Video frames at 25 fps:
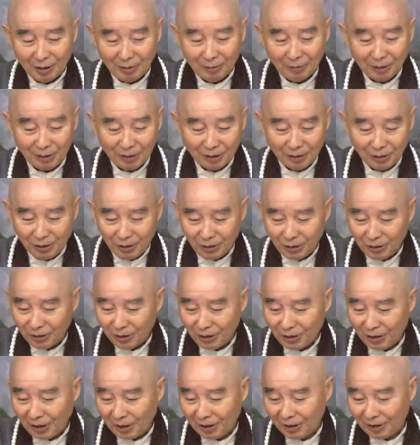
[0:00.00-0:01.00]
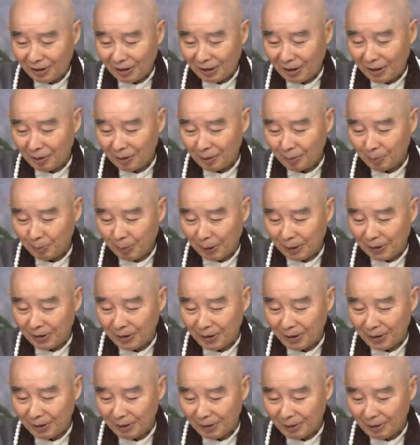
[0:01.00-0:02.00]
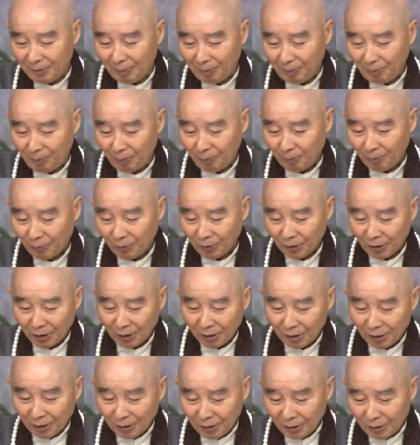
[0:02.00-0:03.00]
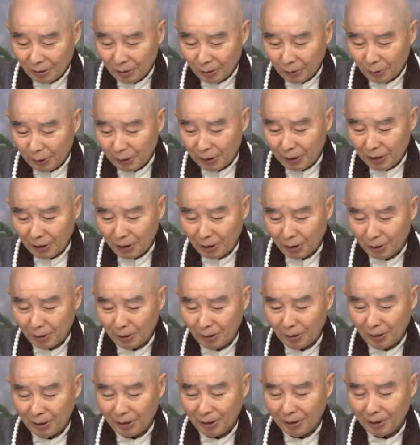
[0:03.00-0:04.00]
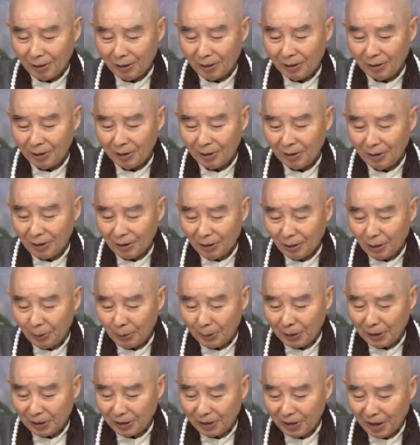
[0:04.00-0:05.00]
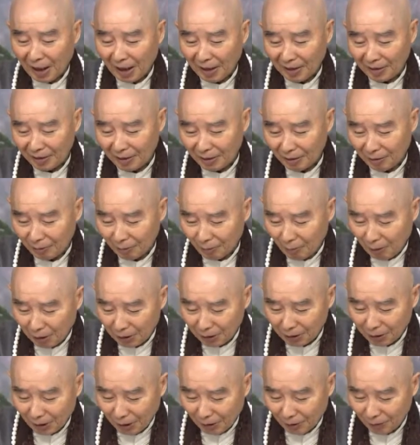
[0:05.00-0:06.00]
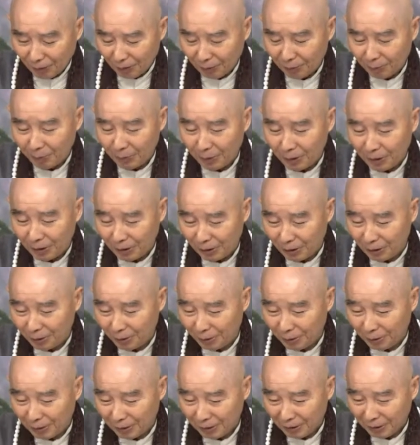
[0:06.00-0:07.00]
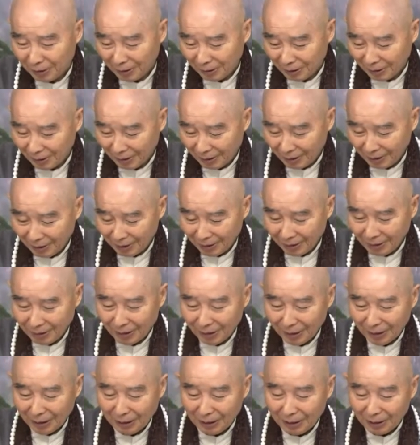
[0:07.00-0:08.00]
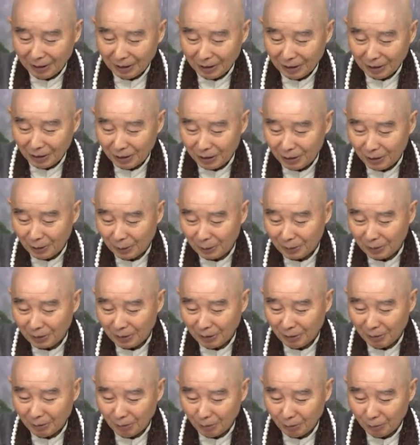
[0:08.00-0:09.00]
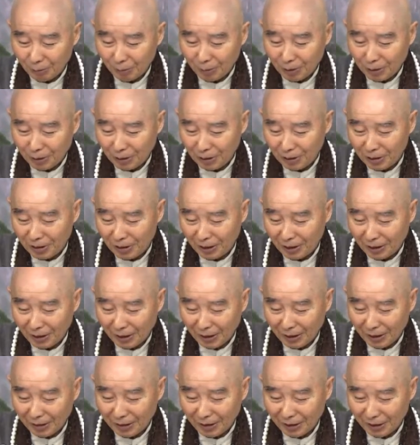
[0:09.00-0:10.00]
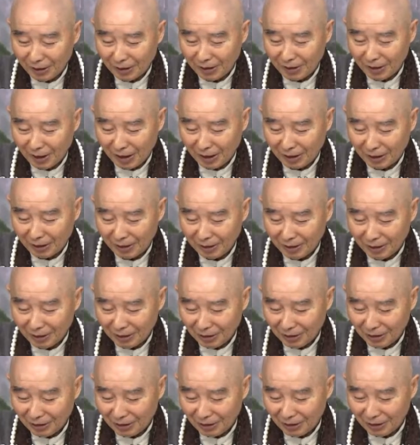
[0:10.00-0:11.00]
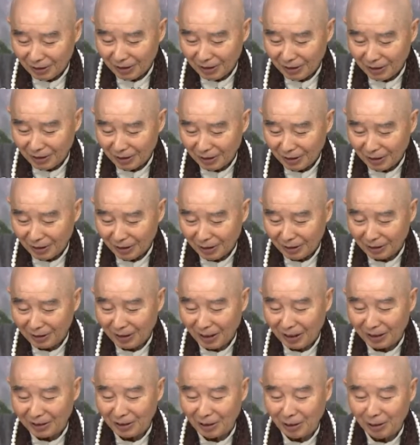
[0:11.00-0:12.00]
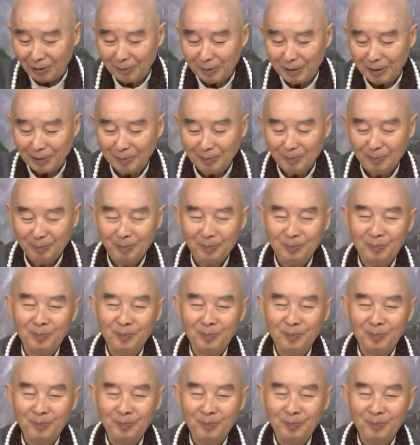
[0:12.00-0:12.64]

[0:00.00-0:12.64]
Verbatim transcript: 请问，自信本净，为何会产生妄想、分别、执着？啊，是众生无始劫来的业障习气而感召吗？